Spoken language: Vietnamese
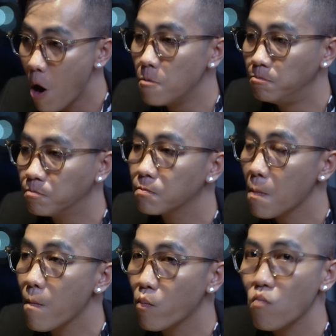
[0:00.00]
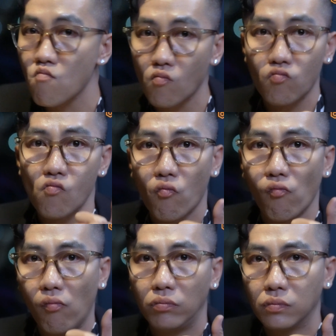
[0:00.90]
và ừ. rất là thơm nhẹ nhẹ
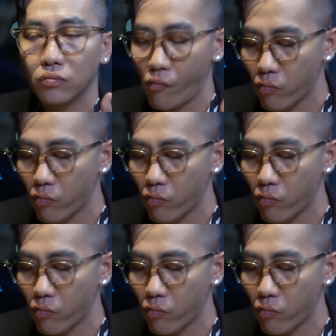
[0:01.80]
cái mùi à,